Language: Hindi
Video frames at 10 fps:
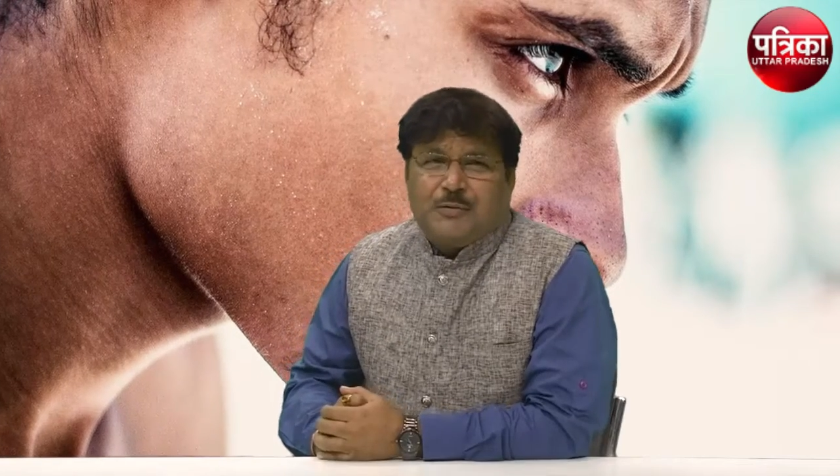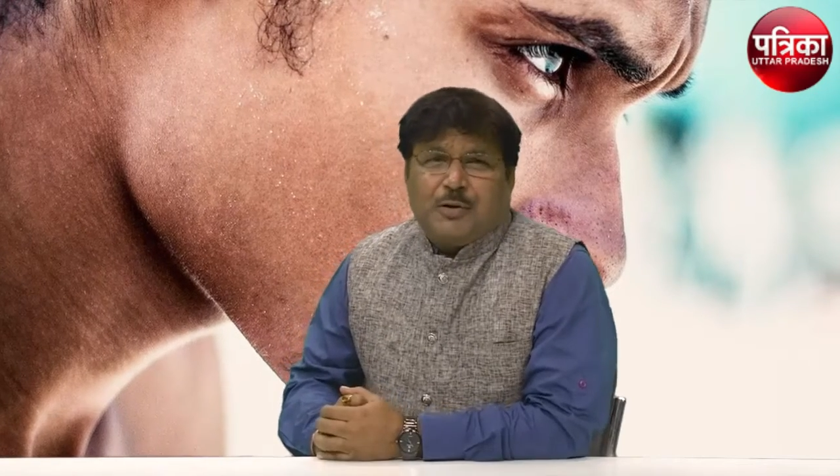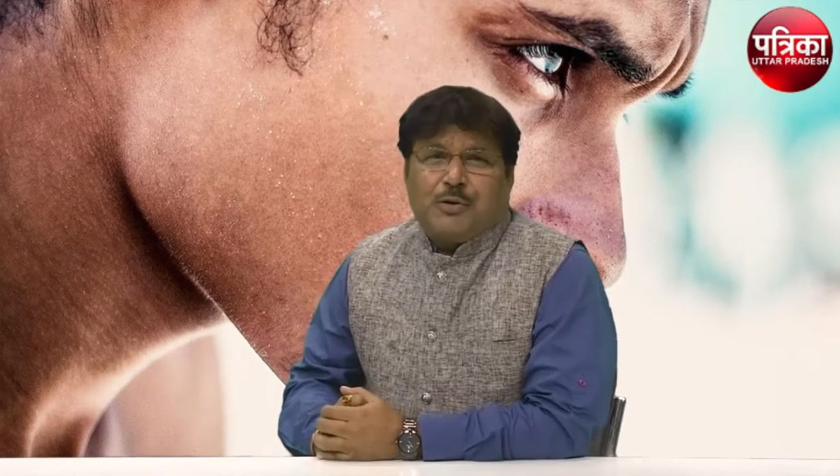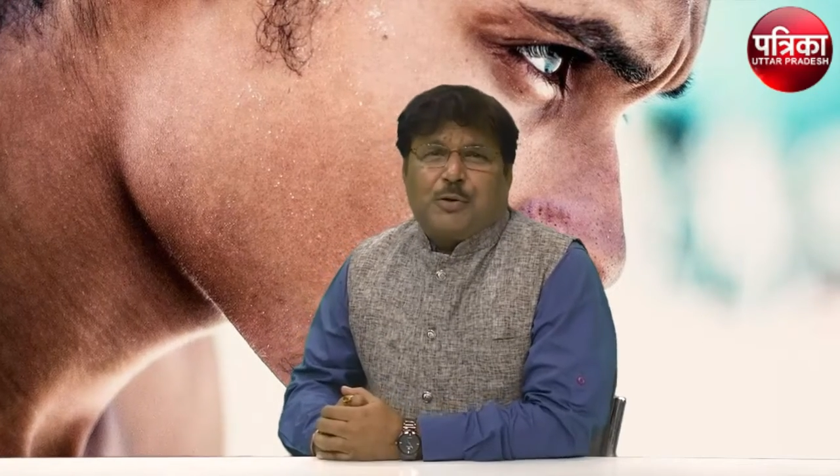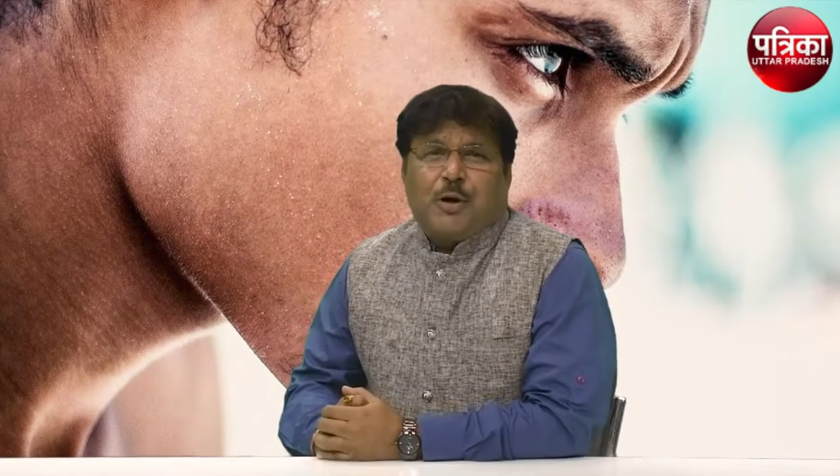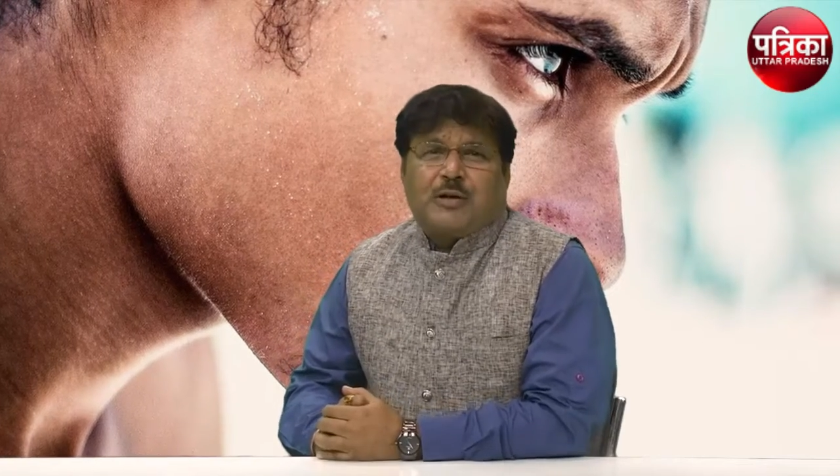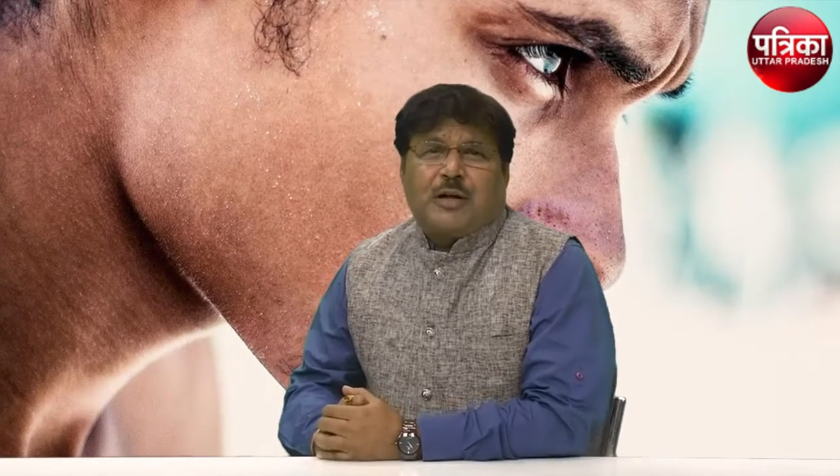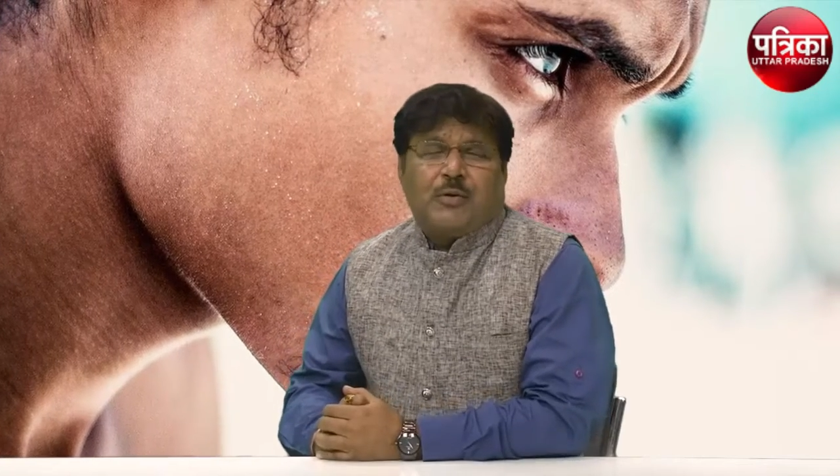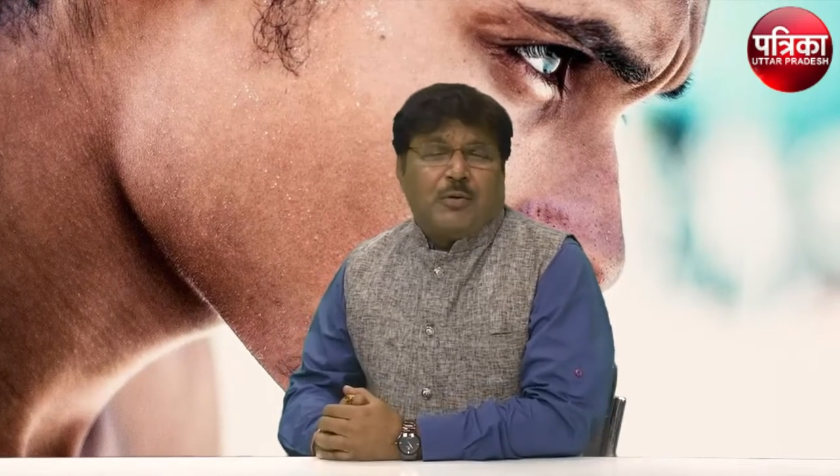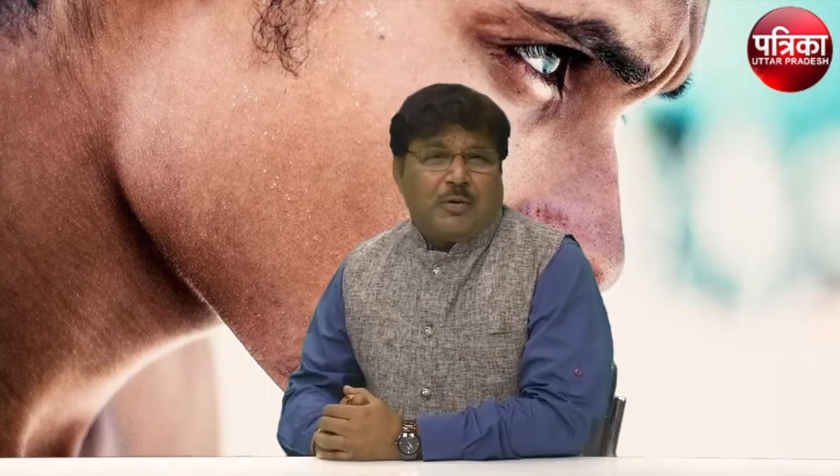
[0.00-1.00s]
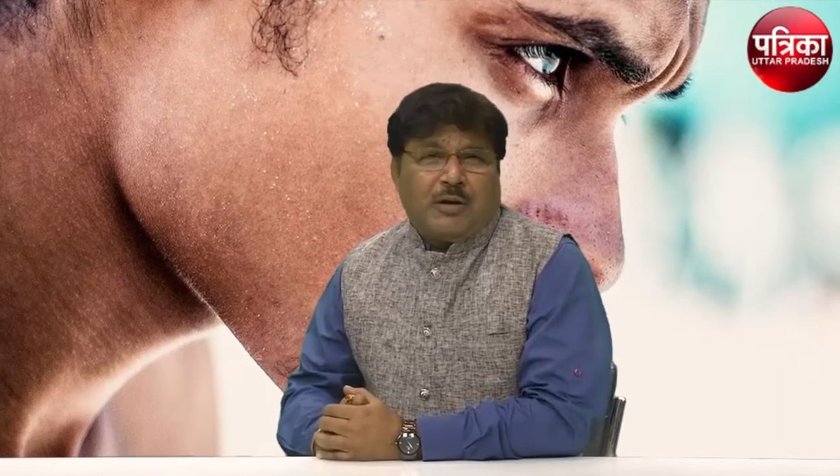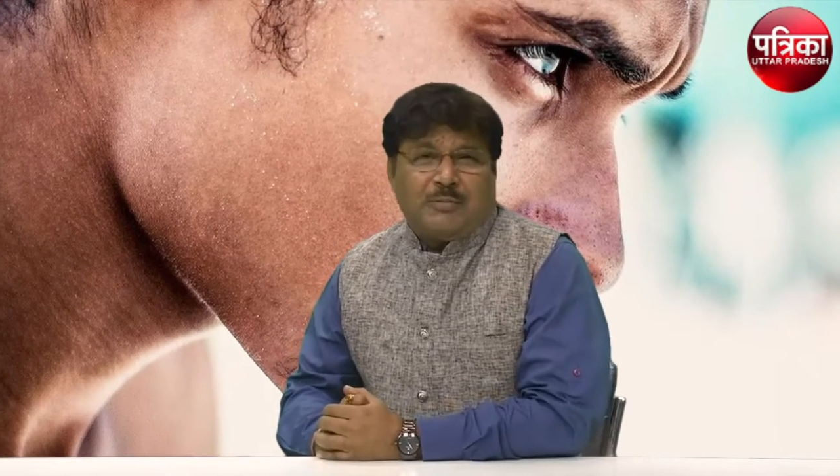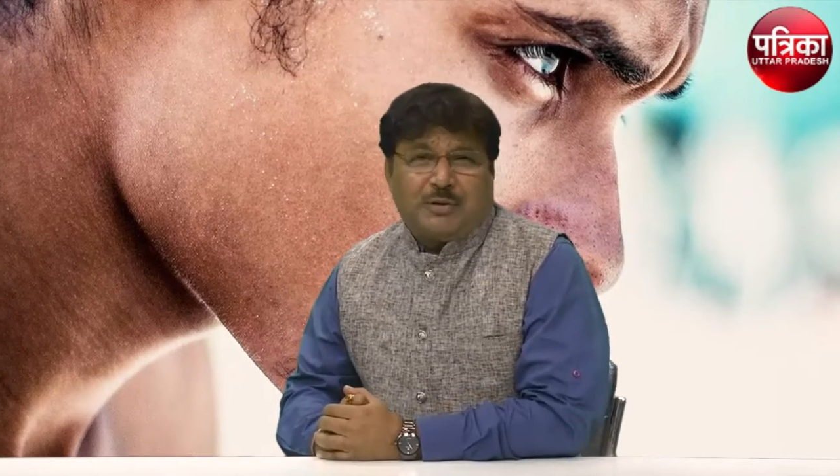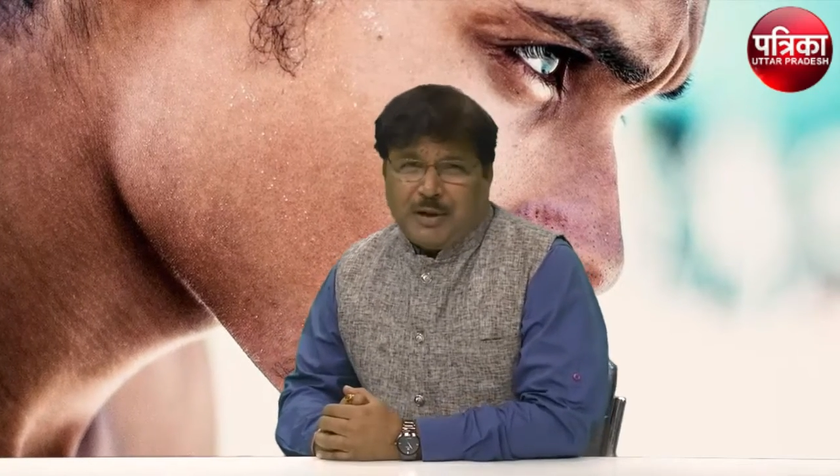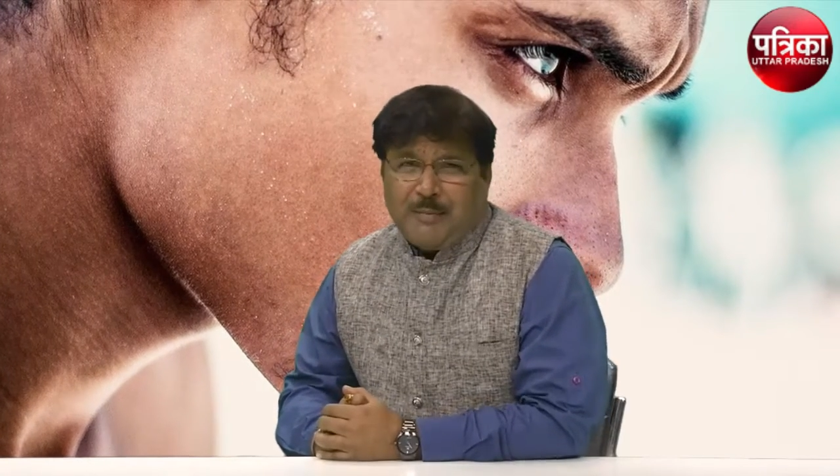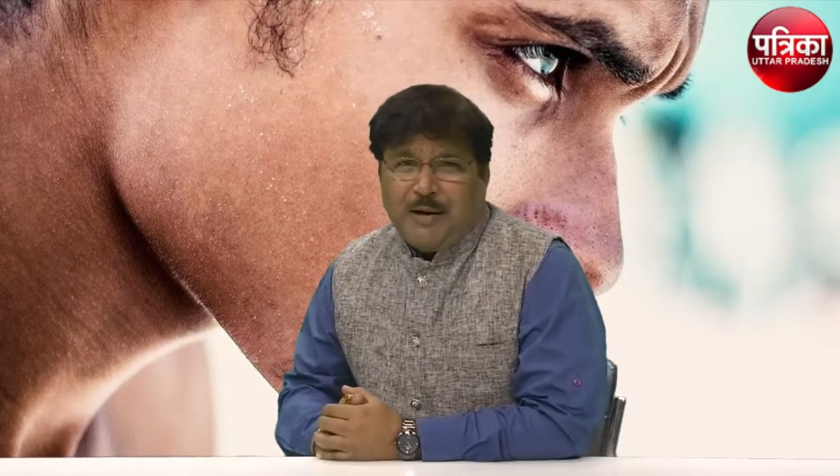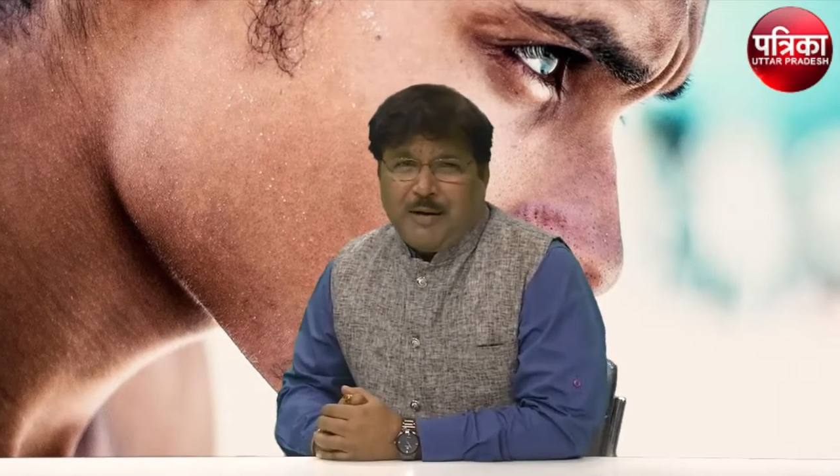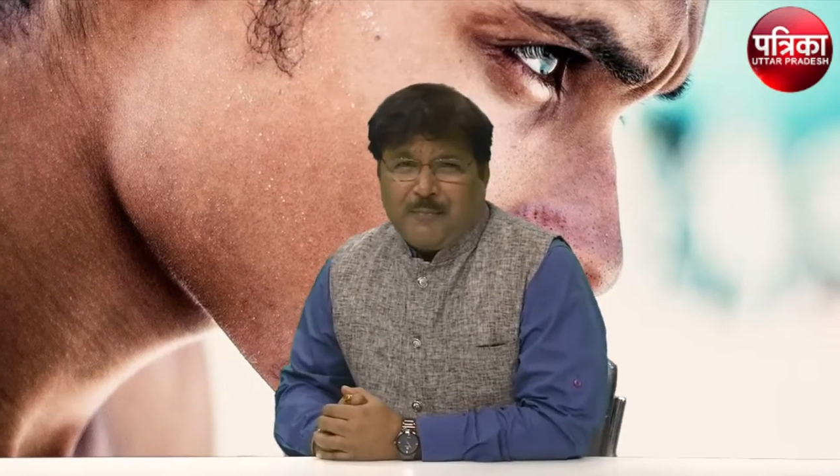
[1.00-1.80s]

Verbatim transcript: दोस्त डॉक्टर उरुक्रम शर्मा